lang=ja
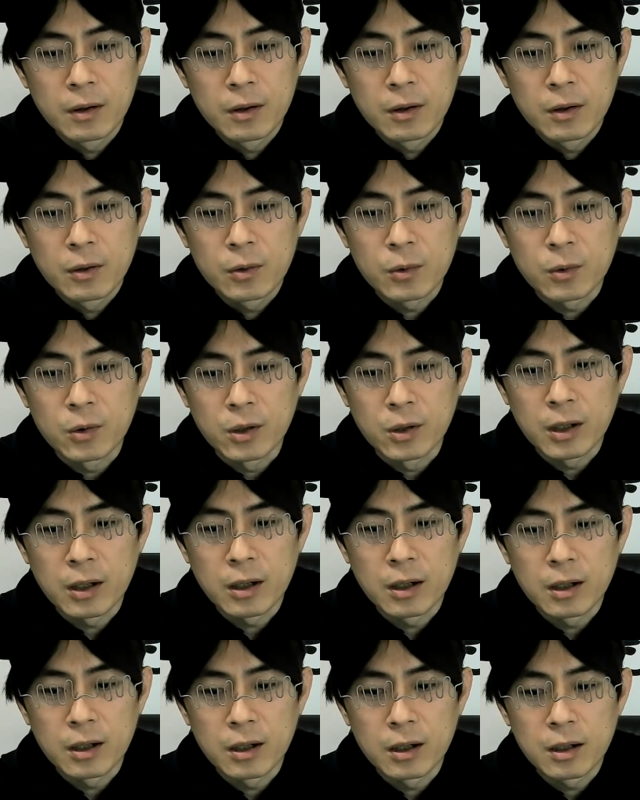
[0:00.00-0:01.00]
これ
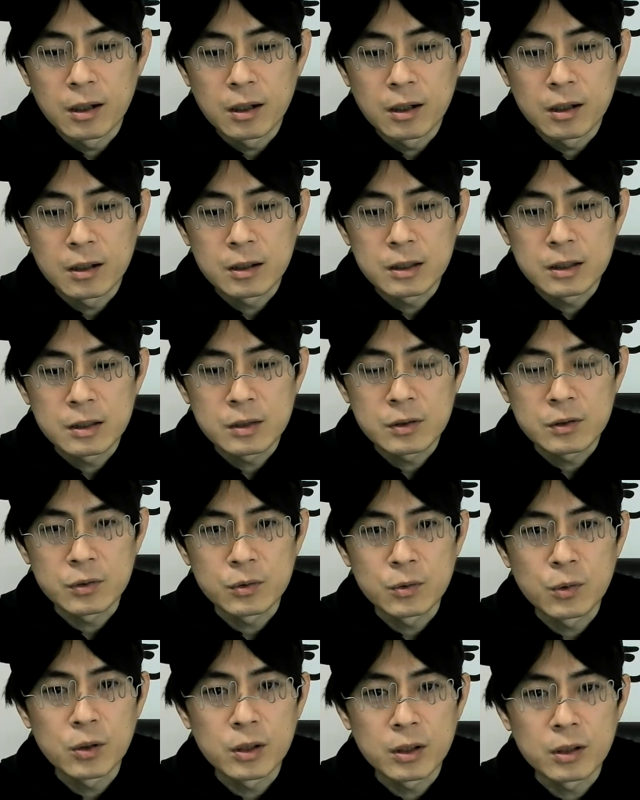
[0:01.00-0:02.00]
がす
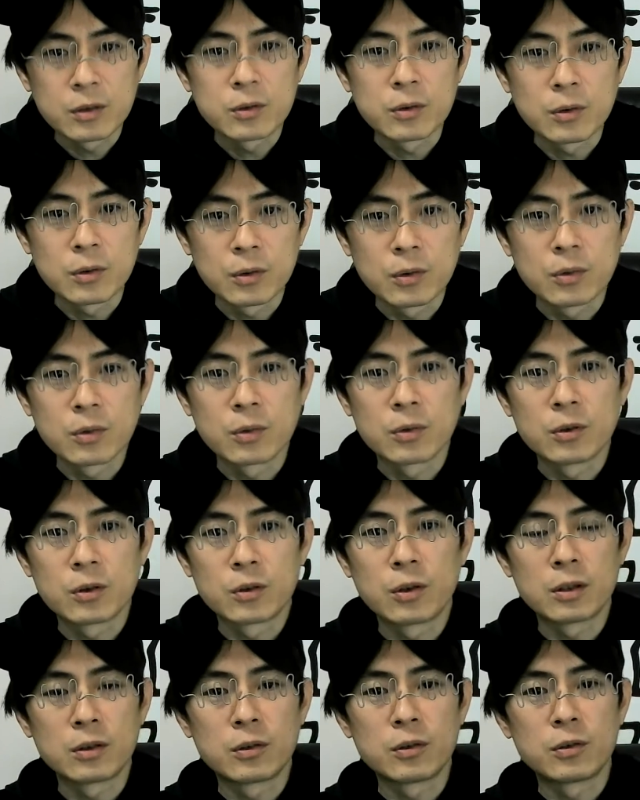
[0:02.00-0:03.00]
ごいんですよ。この
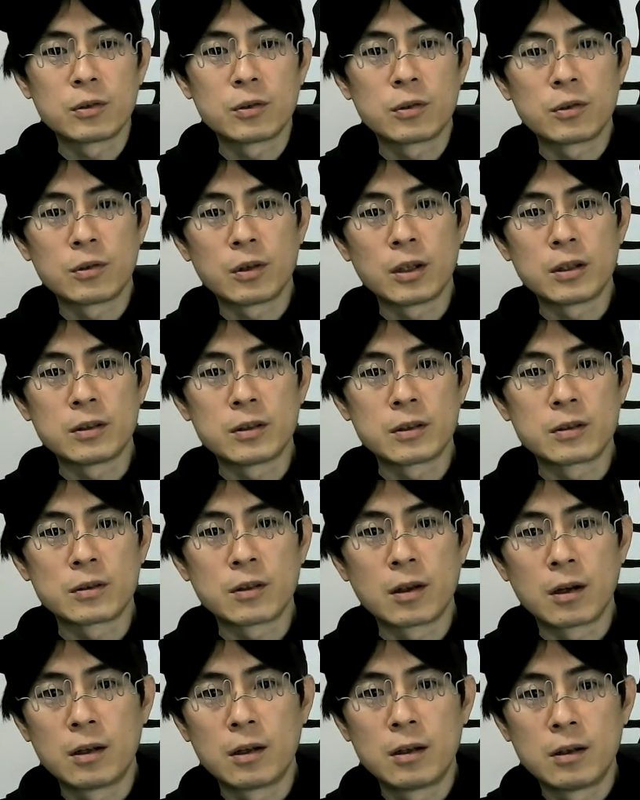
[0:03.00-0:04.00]
ヒトラーっていう人の演説
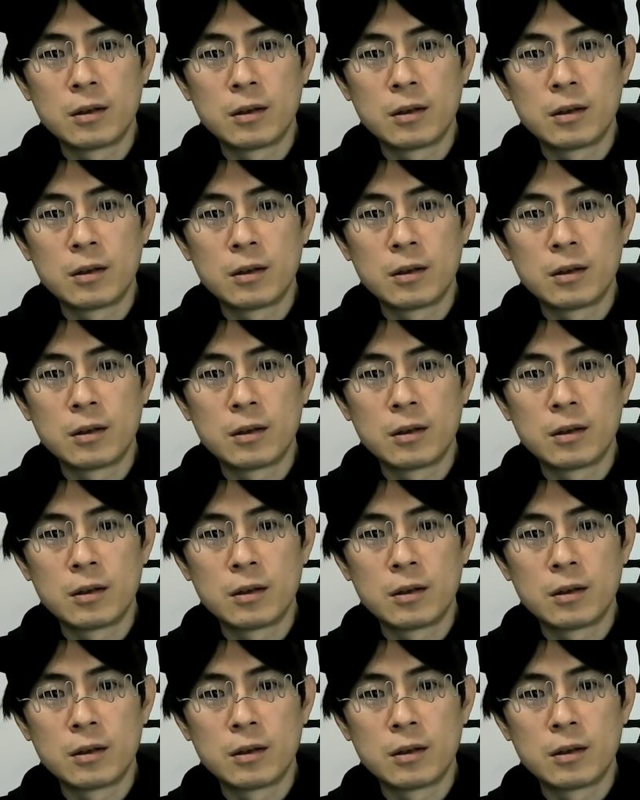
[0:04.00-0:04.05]
が。